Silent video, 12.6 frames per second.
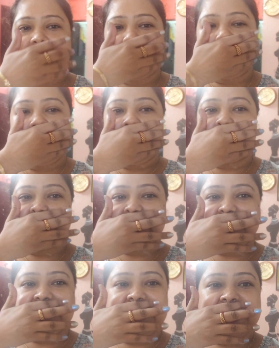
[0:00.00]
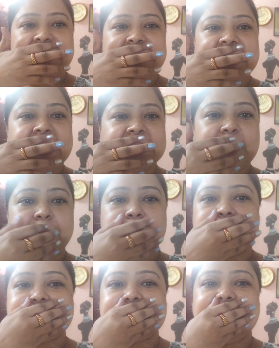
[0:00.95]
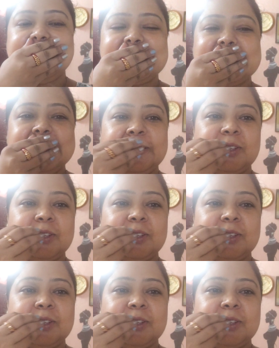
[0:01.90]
আর অ্যামাজন থেকে যে একটা পার্সেল এসছিল